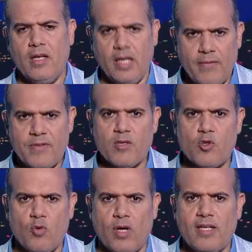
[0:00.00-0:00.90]
نفس
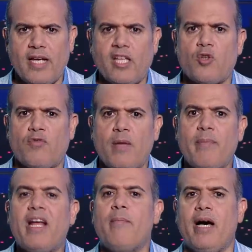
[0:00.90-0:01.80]
الصوره اللي ساعتك شفتها
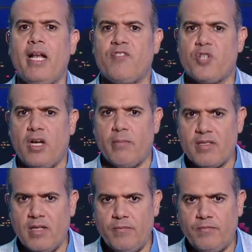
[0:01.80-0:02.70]
امبارح معانا في الشارع
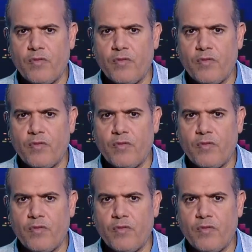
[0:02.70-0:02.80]
المصري